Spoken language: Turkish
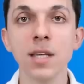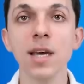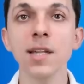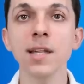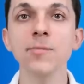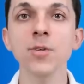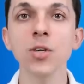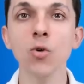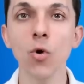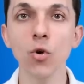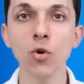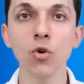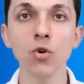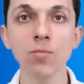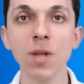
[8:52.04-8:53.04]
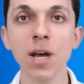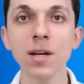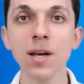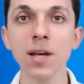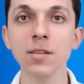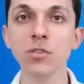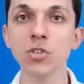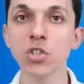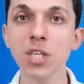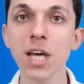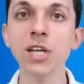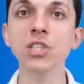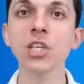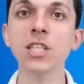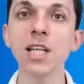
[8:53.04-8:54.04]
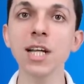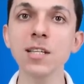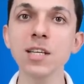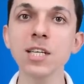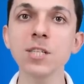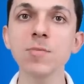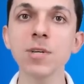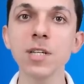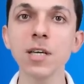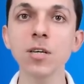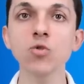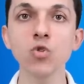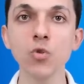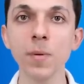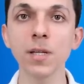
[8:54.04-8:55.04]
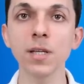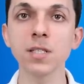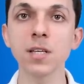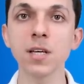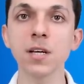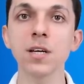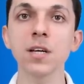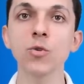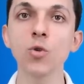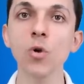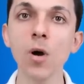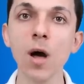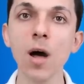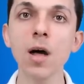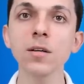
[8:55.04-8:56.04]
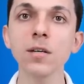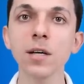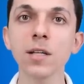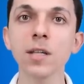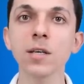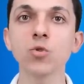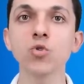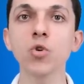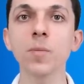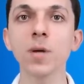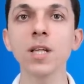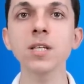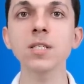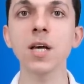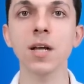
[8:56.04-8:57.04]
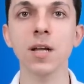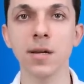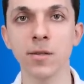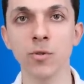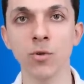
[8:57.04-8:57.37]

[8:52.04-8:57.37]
Diyelim ki o yorumlar yanlış. Gerçekten İzmir'deki şube de zarar ediyor. Ankara'daki şube de zarar